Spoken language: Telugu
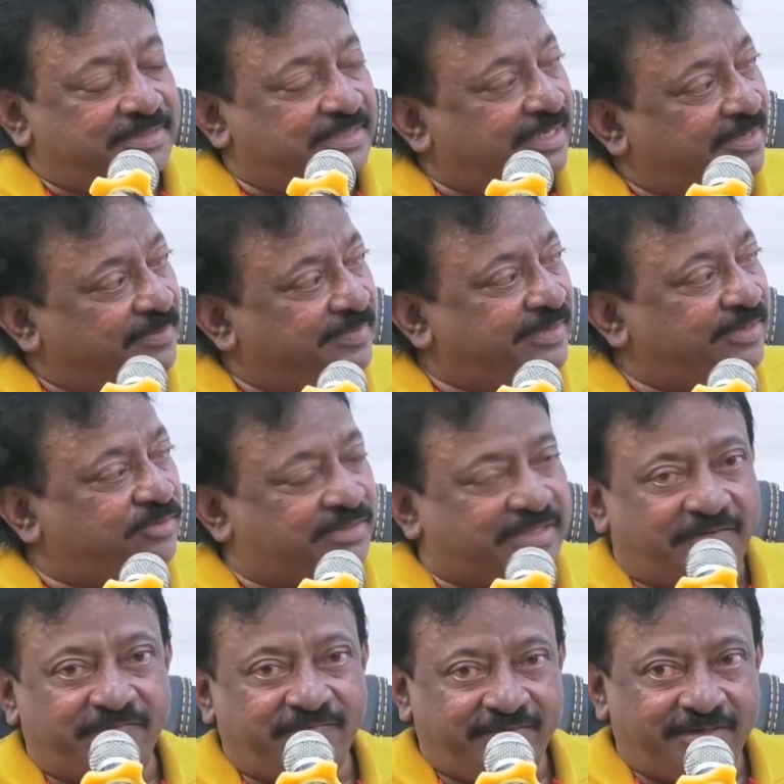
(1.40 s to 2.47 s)
సార్ మీరు
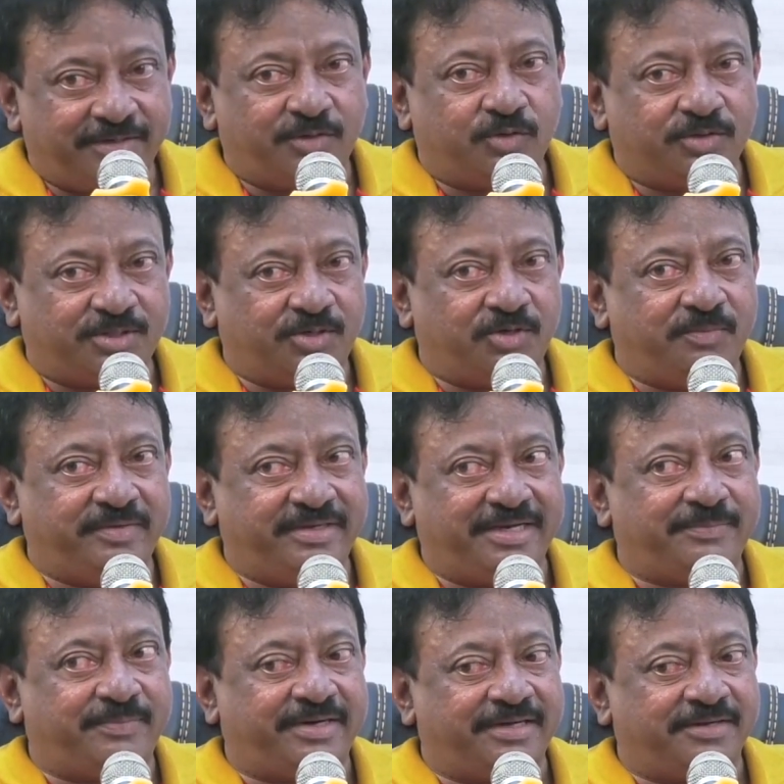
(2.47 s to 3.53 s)
తవ్విన గోతిలో
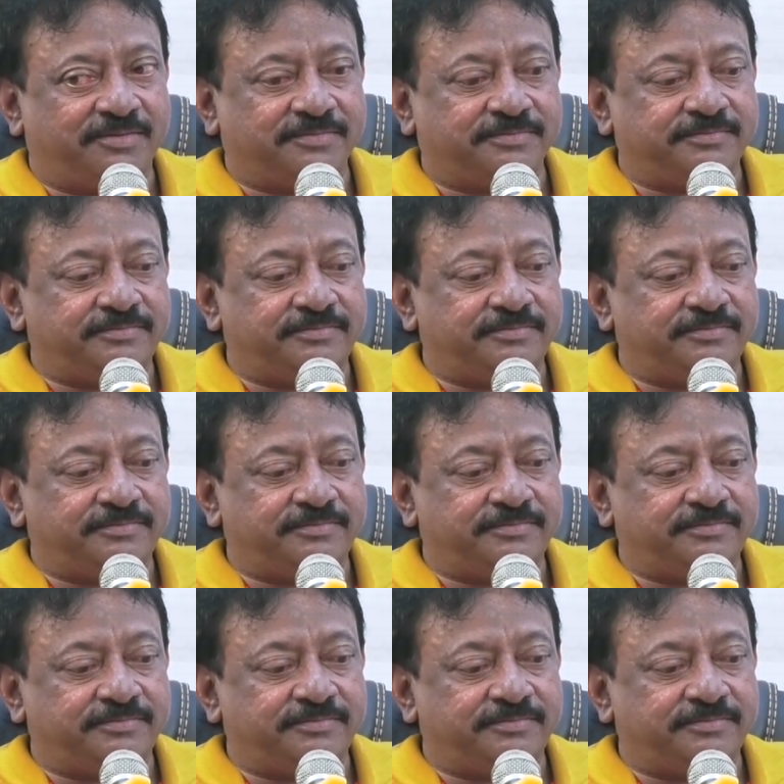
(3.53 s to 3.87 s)
మీరే పడ్డారు